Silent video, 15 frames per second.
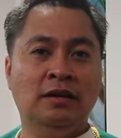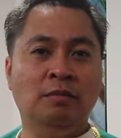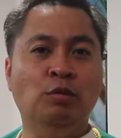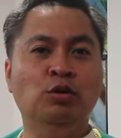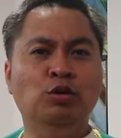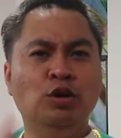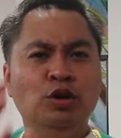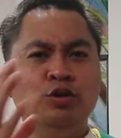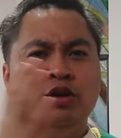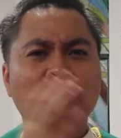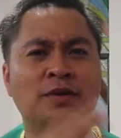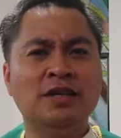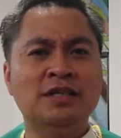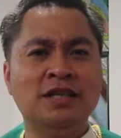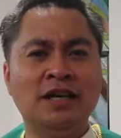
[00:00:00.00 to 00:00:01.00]
Botol itu
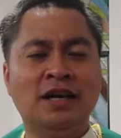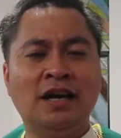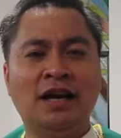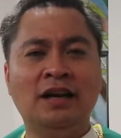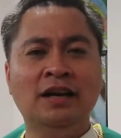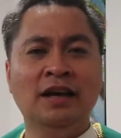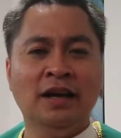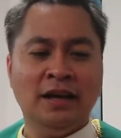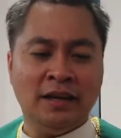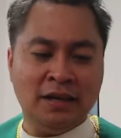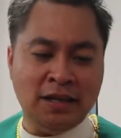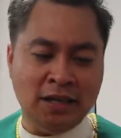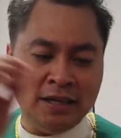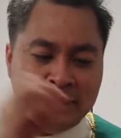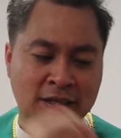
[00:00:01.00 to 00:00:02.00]
dibersihkan,
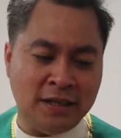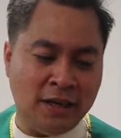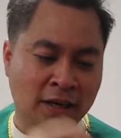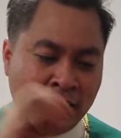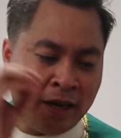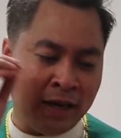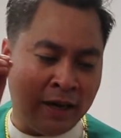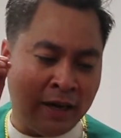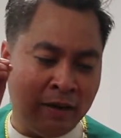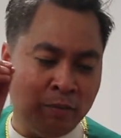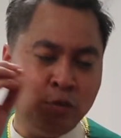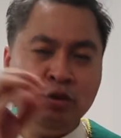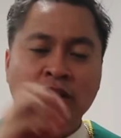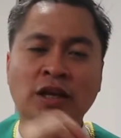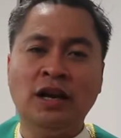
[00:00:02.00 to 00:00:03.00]
diisi dengan
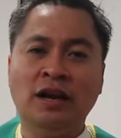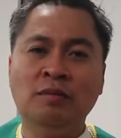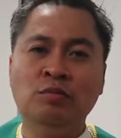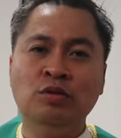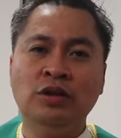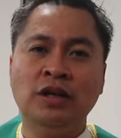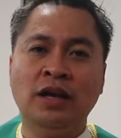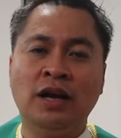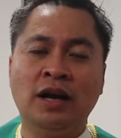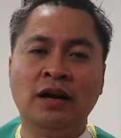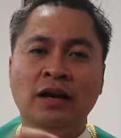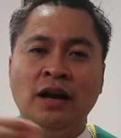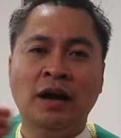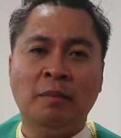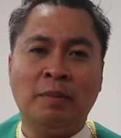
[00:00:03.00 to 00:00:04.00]

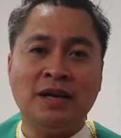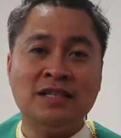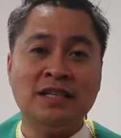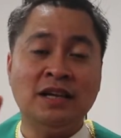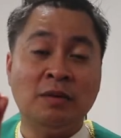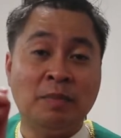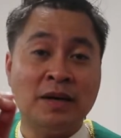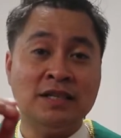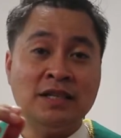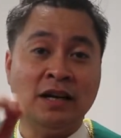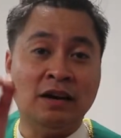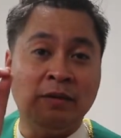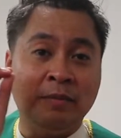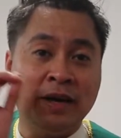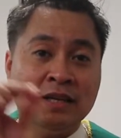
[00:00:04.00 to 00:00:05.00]
butiran-butiran pasir-pasir
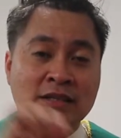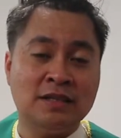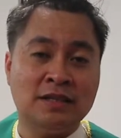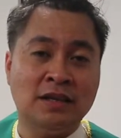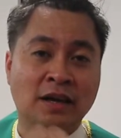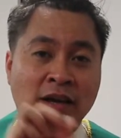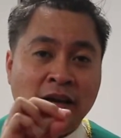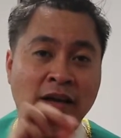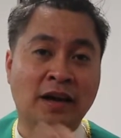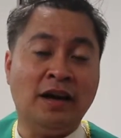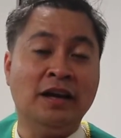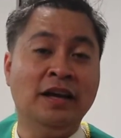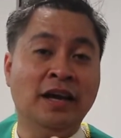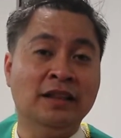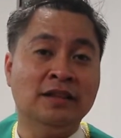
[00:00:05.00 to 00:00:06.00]
emas
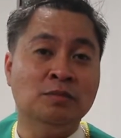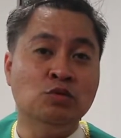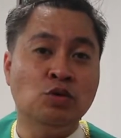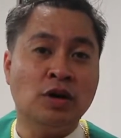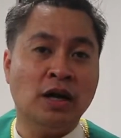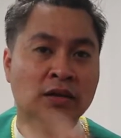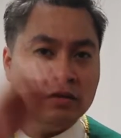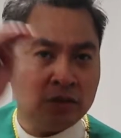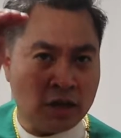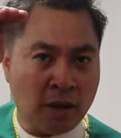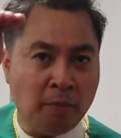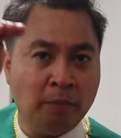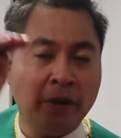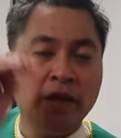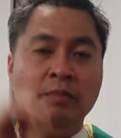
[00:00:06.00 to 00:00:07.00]
yang ia temukan
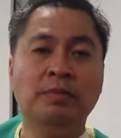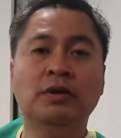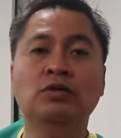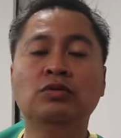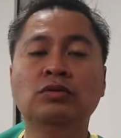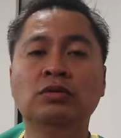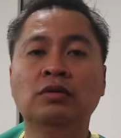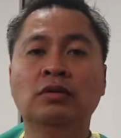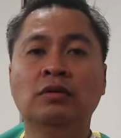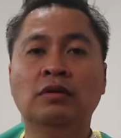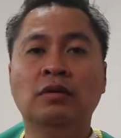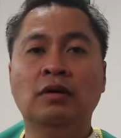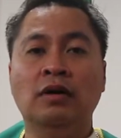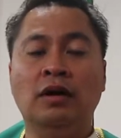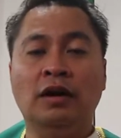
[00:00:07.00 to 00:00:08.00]
sampai penuh
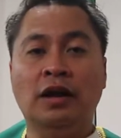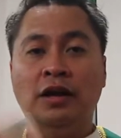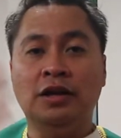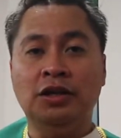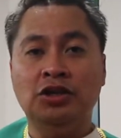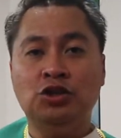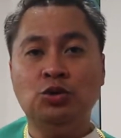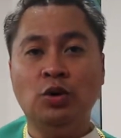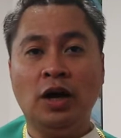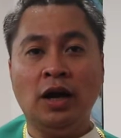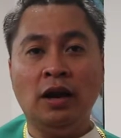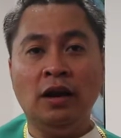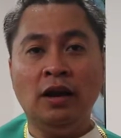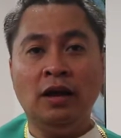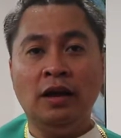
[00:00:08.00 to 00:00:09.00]
dan
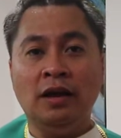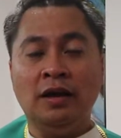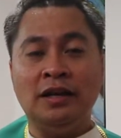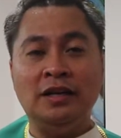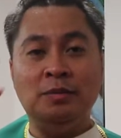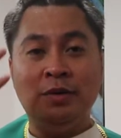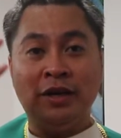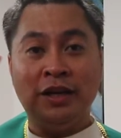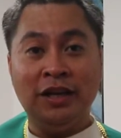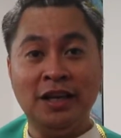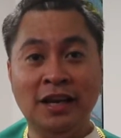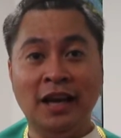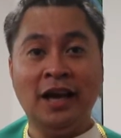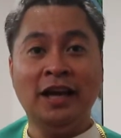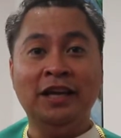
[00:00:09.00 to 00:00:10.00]
dijual, diberi
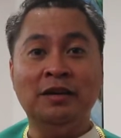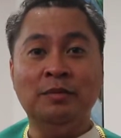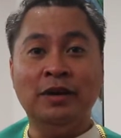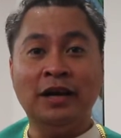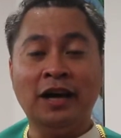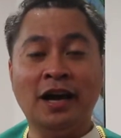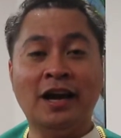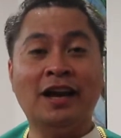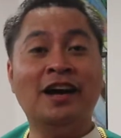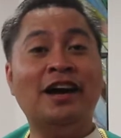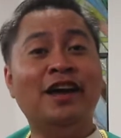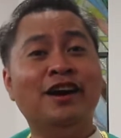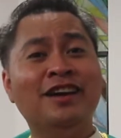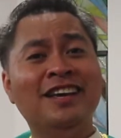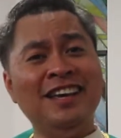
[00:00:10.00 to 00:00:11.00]
nilai, diberi harga
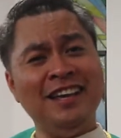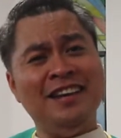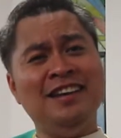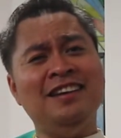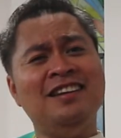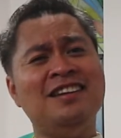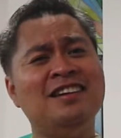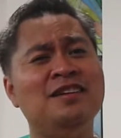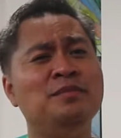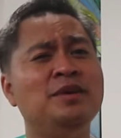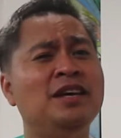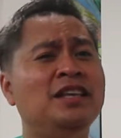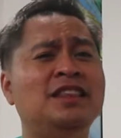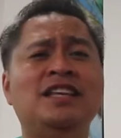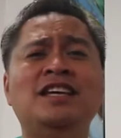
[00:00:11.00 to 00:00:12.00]
yang kini
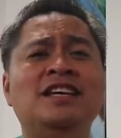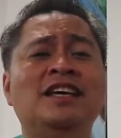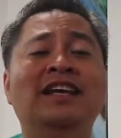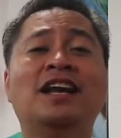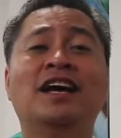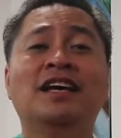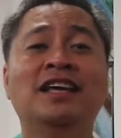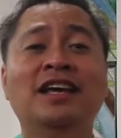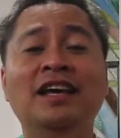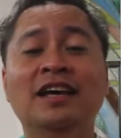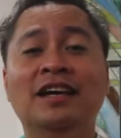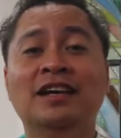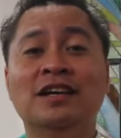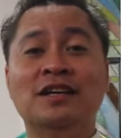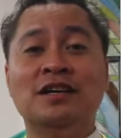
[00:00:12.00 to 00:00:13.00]
lebih tinggi lagi
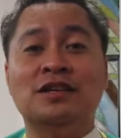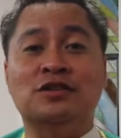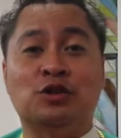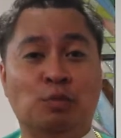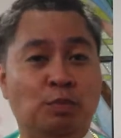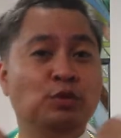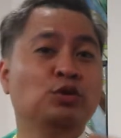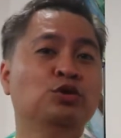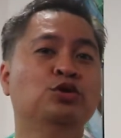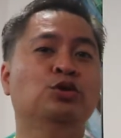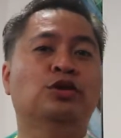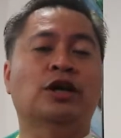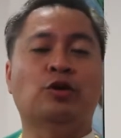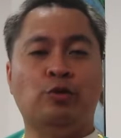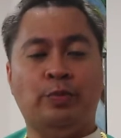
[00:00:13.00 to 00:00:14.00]
10
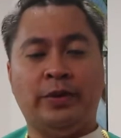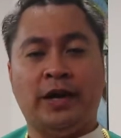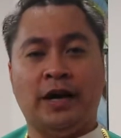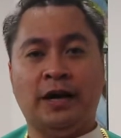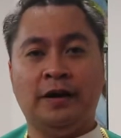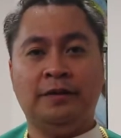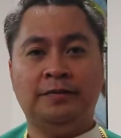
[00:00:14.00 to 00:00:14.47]
juta rupiah.